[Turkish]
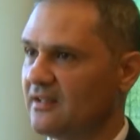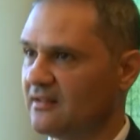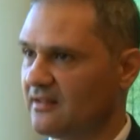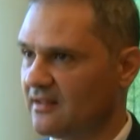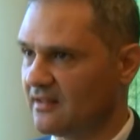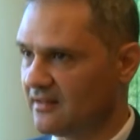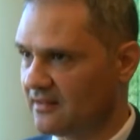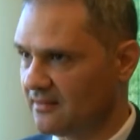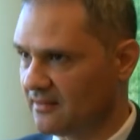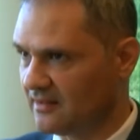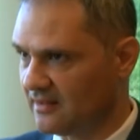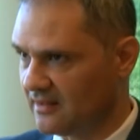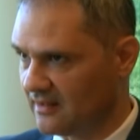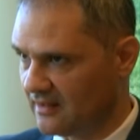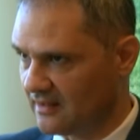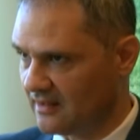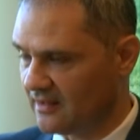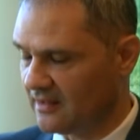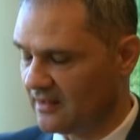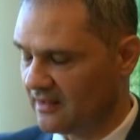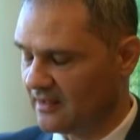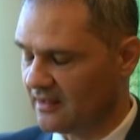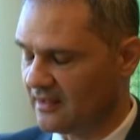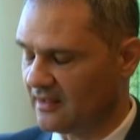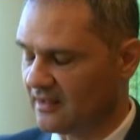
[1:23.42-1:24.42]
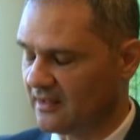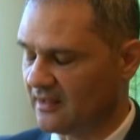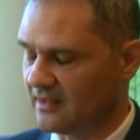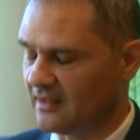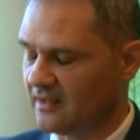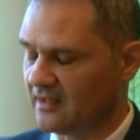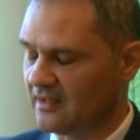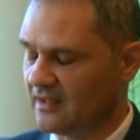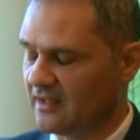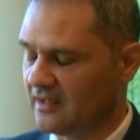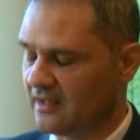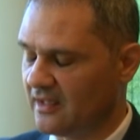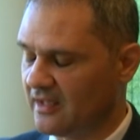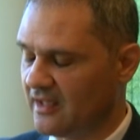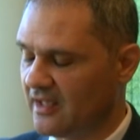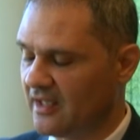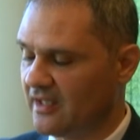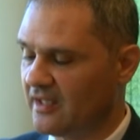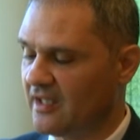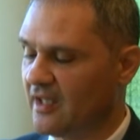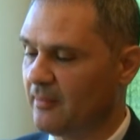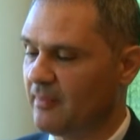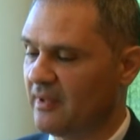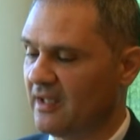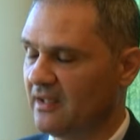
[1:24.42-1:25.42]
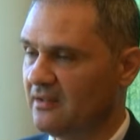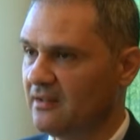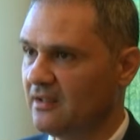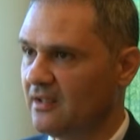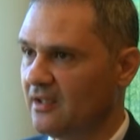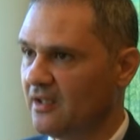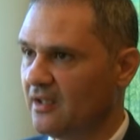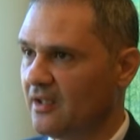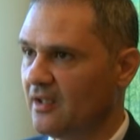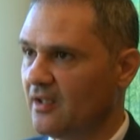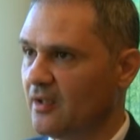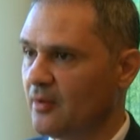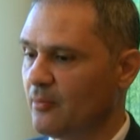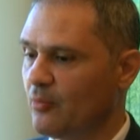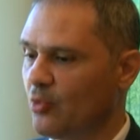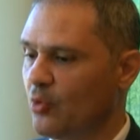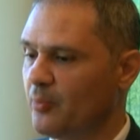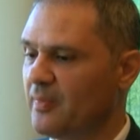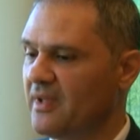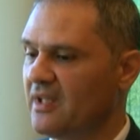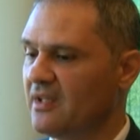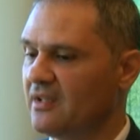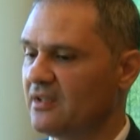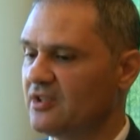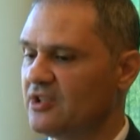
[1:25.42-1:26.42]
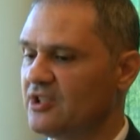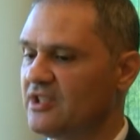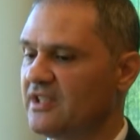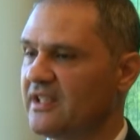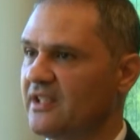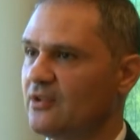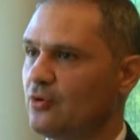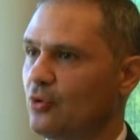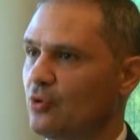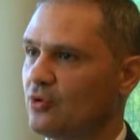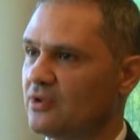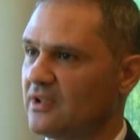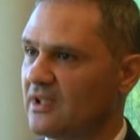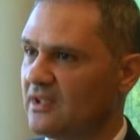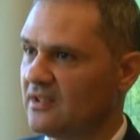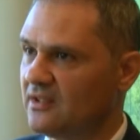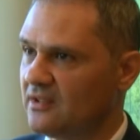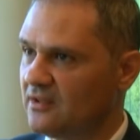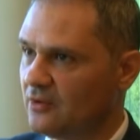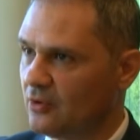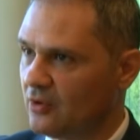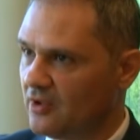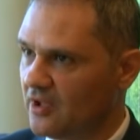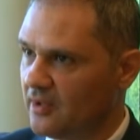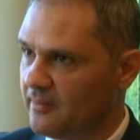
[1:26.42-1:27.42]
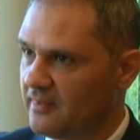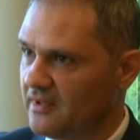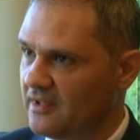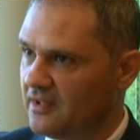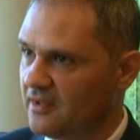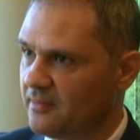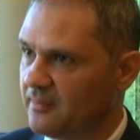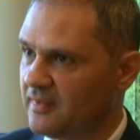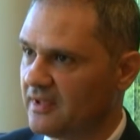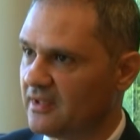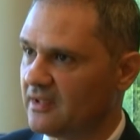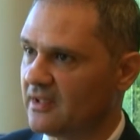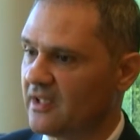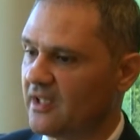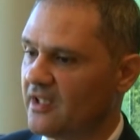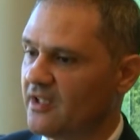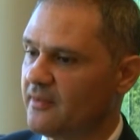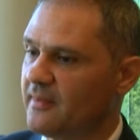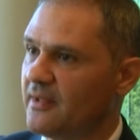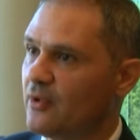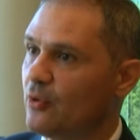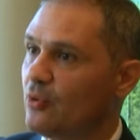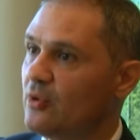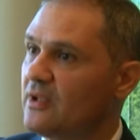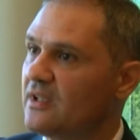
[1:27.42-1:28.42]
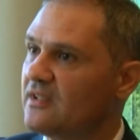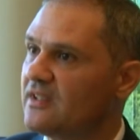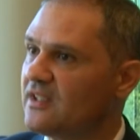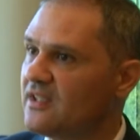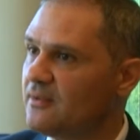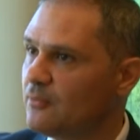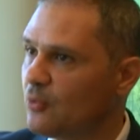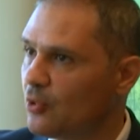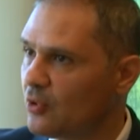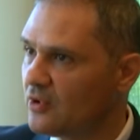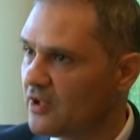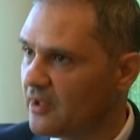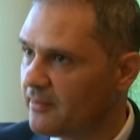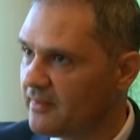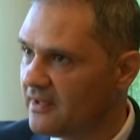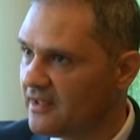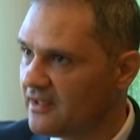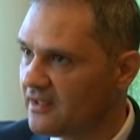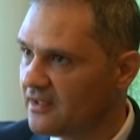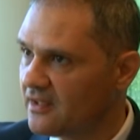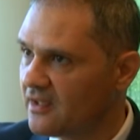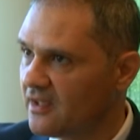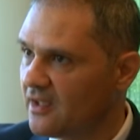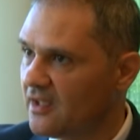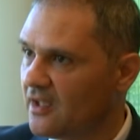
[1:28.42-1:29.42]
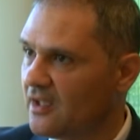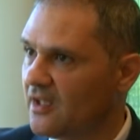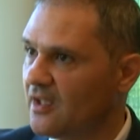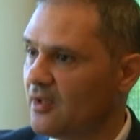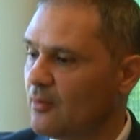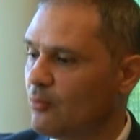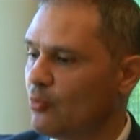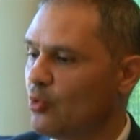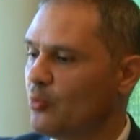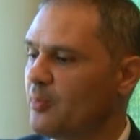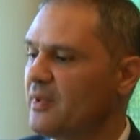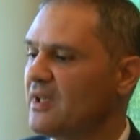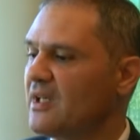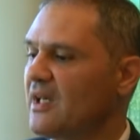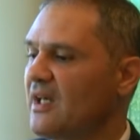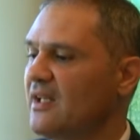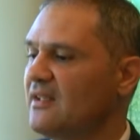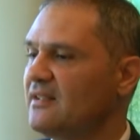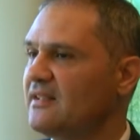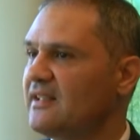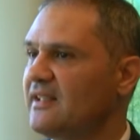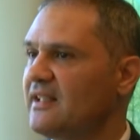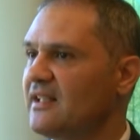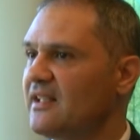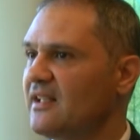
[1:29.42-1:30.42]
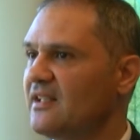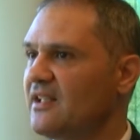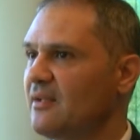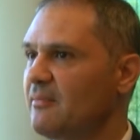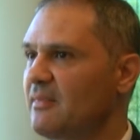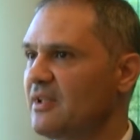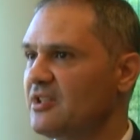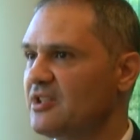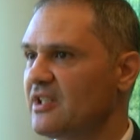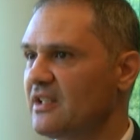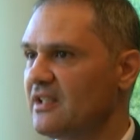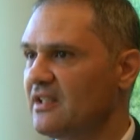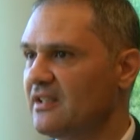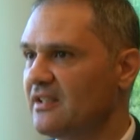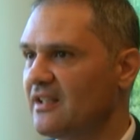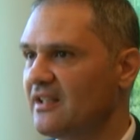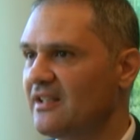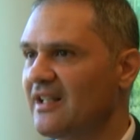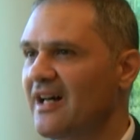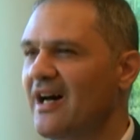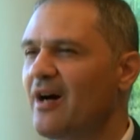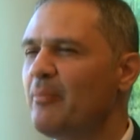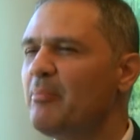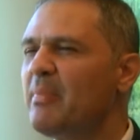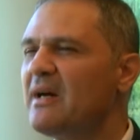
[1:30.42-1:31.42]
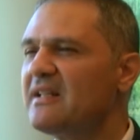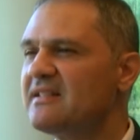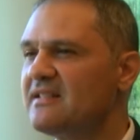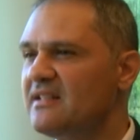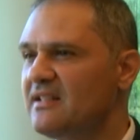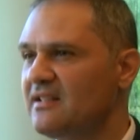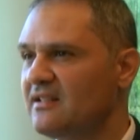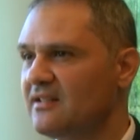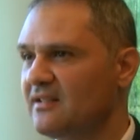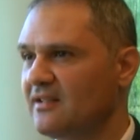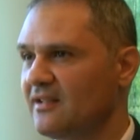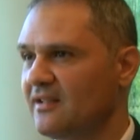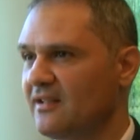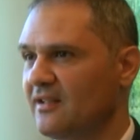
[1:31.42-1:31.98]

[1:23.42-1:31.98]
yatar, e, yapan bu bir şirket ortaklığı olabilir, bir gayrimenkul yatırımı olabilir. Hı hı. Bu bir al kiralama şeklinde daha basit,